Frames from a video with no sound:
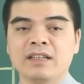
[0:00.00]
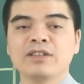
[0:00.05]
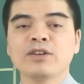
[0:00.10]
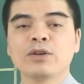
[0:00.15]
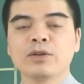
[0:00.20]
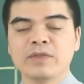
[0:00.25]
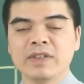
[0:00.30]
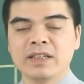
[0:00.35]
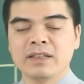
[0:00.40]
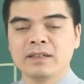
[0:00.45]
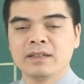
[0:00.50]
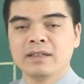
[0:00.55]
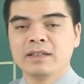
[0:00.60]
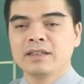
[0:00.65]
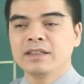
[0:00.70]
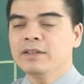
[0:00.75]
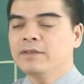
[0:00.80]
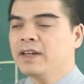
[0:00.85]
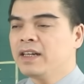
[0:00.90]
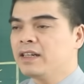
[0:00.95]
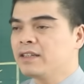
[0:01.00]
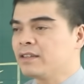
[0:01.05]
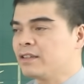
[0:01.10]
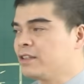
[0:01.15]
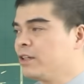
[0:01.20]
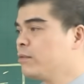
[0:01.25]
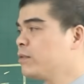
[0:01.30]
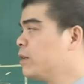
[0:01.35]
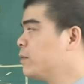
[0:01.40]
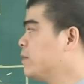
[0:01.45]
Thưa quý vị, như vậy là Tử
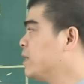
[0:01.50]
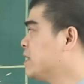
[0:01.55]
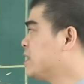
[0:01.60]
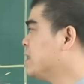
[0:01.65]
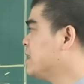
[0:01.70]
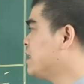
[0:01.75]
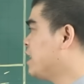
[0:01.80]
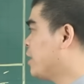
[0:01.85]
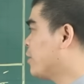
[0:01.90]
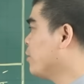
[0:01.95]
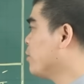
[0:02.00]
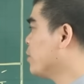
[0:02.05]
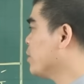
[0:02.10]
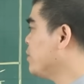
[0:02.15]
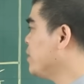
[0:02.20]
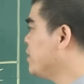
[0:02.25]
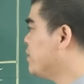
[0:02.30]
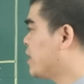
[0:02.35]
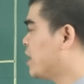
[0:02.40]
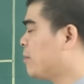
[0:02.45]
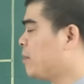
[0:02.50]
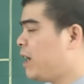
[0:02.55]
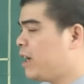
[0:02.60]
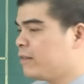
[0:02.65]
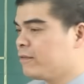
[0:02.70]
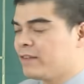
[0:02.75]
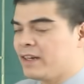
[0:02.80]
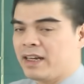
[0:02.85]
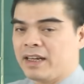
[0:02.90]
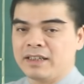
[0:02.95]
Thông đã vừa chia sẻ cùng quý vị và các
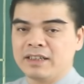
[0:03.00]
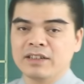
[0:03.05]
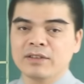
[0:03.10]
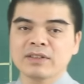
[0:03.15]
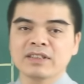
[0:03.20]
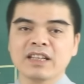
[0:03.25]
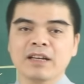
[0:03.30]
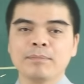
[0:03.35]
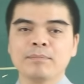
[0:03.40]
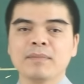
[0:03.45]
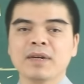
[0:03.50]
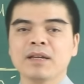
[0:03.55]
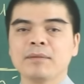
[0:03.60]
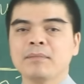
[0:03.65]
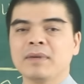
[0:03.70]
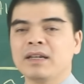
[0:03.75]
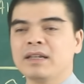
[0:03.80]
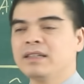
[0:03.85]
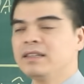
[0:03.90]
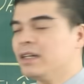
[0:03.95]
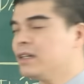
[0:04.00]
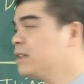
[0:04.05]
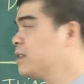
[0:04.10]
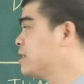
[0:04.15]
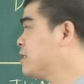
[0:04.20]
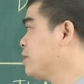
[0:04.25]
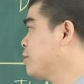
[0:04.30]
bạn về những con giáp may mắn nhất